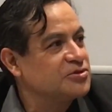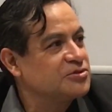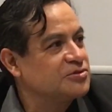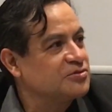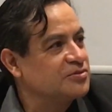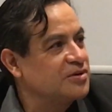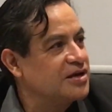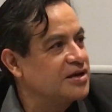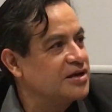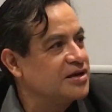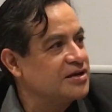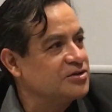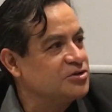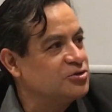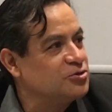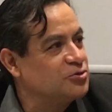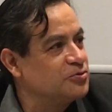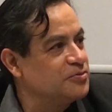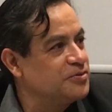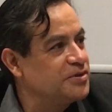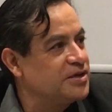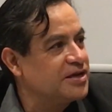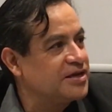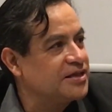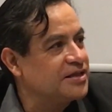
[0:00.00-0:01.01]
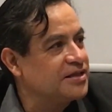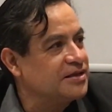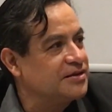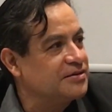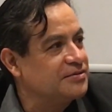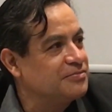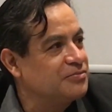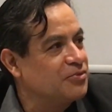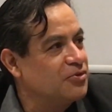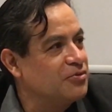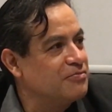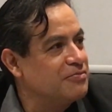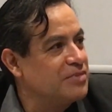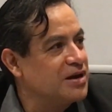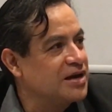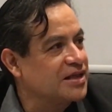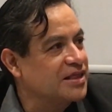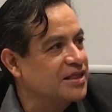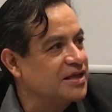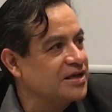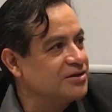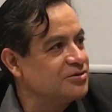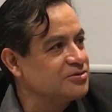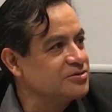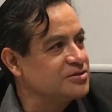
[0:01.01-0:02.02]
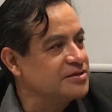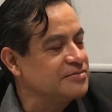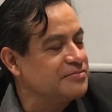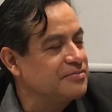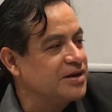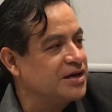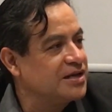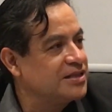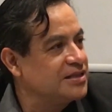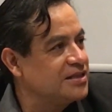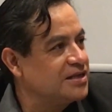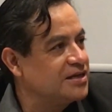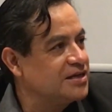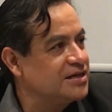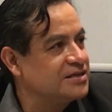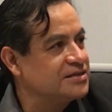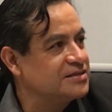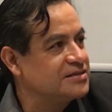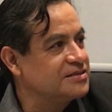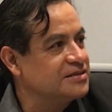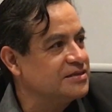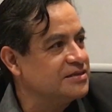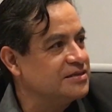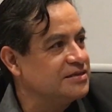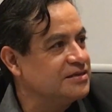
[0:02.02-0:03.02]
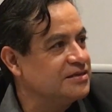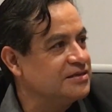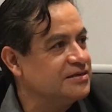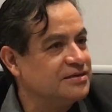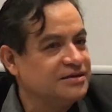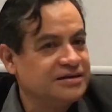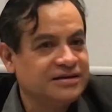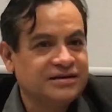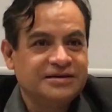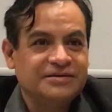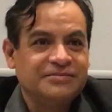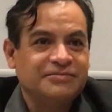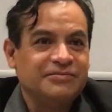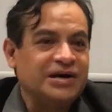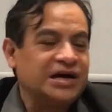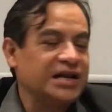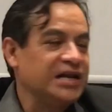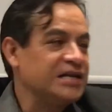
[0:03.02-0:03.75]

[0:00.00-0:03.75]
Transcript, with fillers: Vemos una lluvia de bombardeos, demandas, eh,